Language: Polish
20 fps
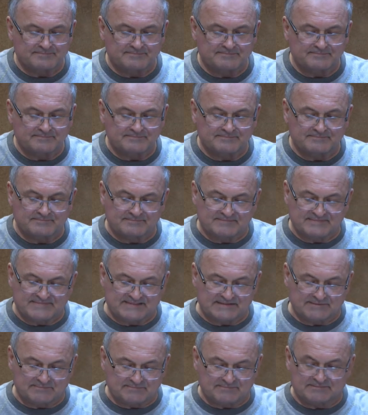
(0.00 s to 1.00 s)
do sportu,
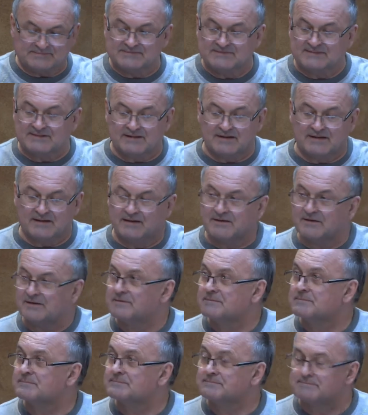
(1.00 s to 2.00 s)
oddaną sportowi
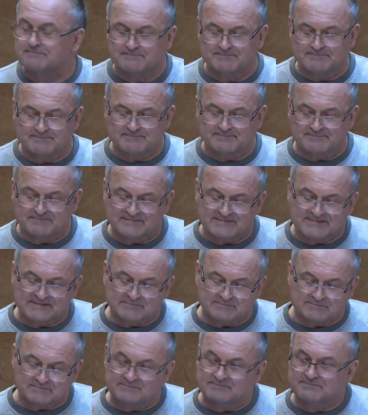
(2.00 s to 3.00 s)
pana Jerzego
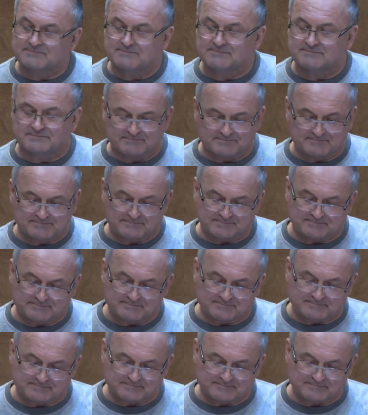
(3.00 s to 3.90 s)
Skwierowskiego, więc